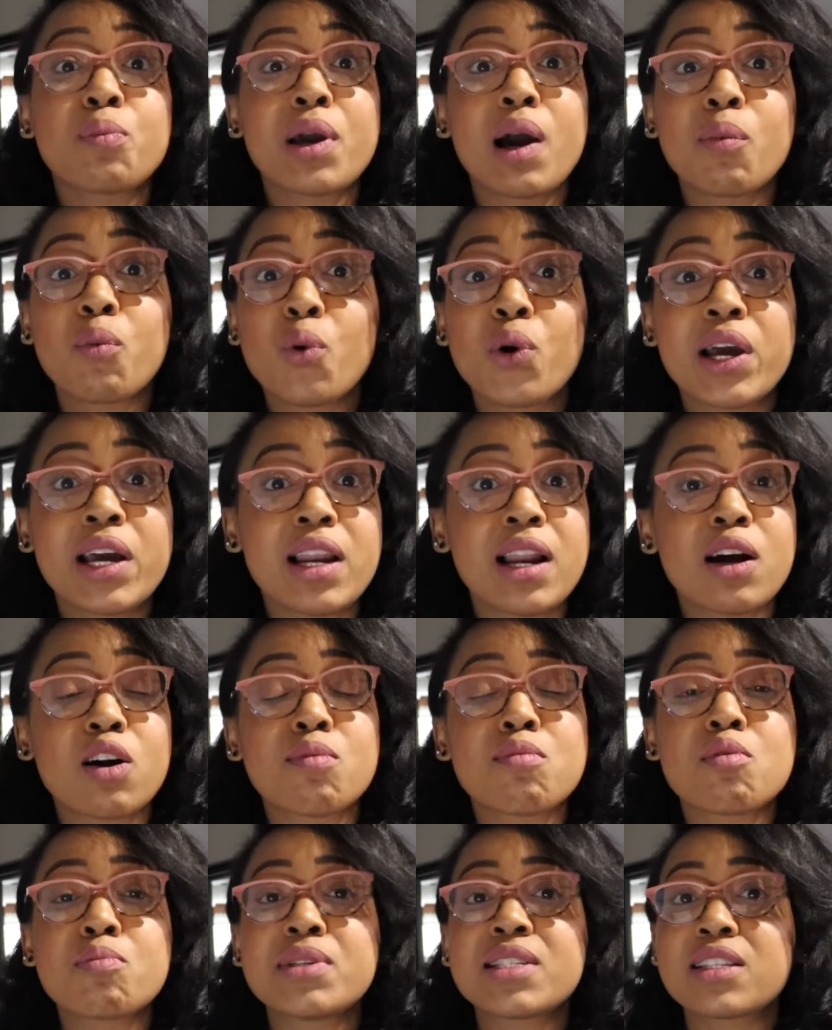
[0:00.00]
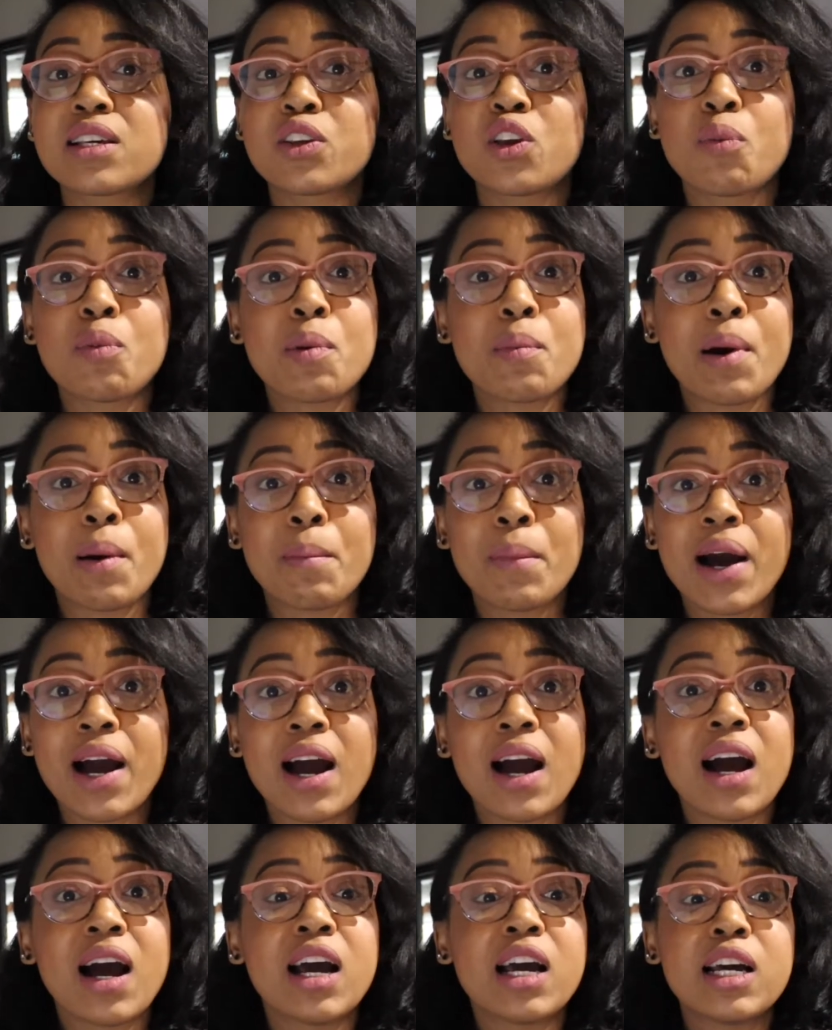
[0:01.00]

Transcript: mi abuela, como me enseñó mi mamá.